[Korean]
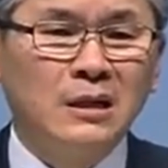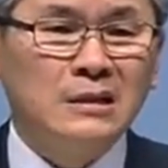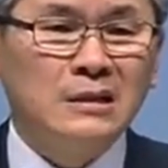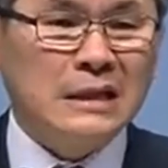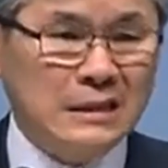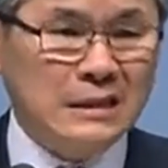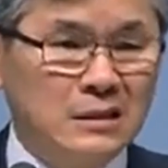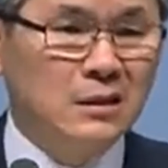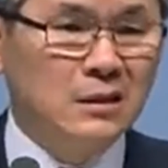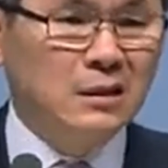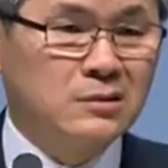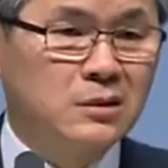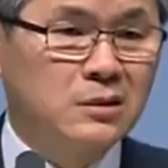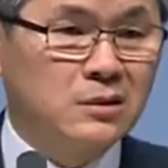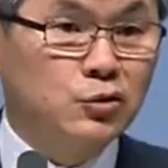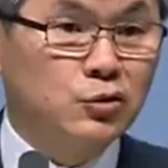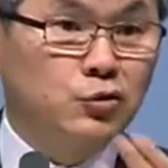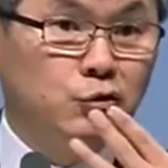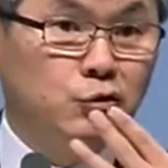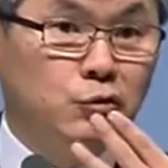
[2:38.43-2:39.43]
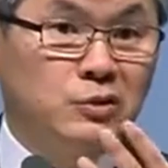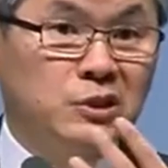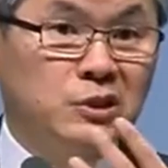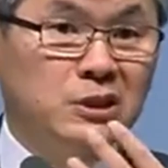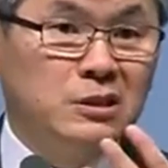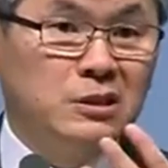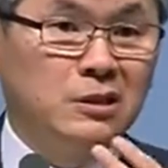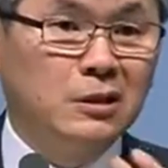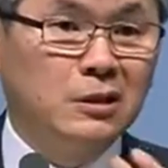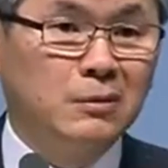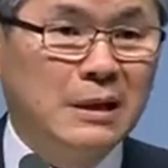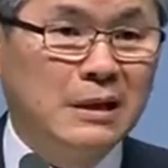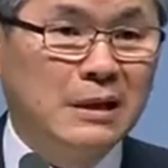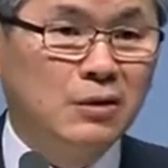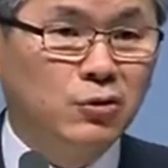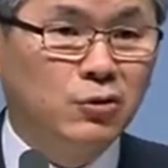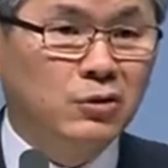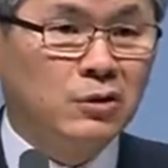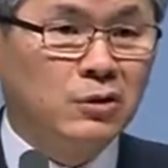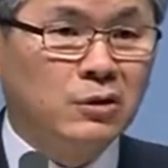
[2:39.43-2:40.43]
자기는 그저 숨 쉬는 거
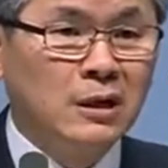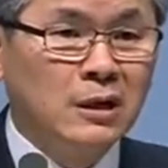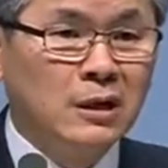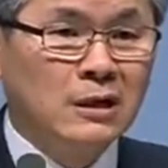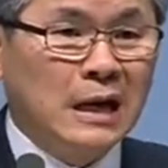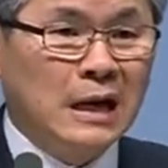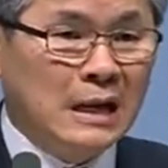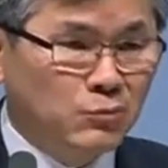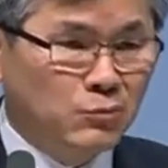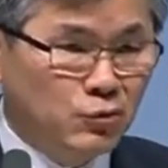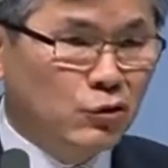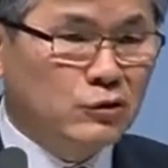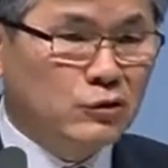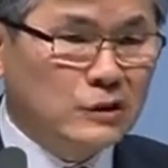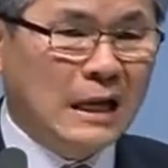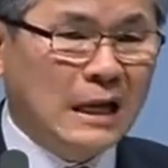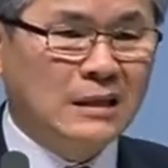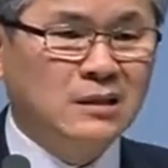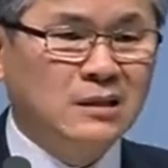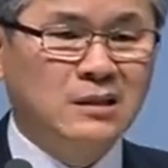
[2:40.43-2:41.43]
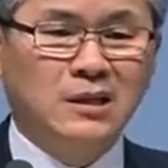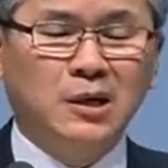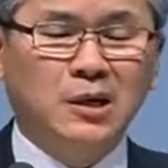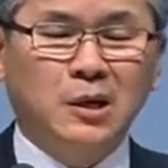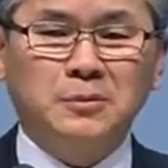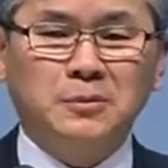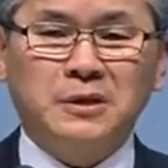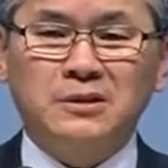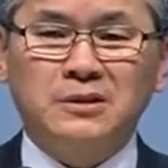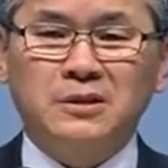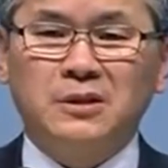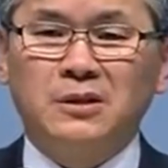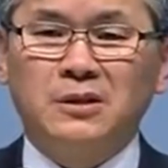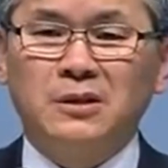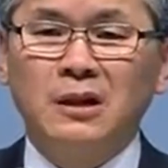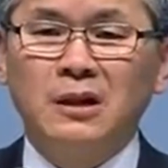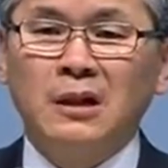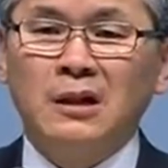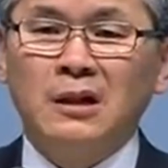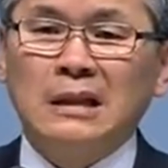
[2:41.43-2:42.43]
말고는 아무것도 하는 일이 없어서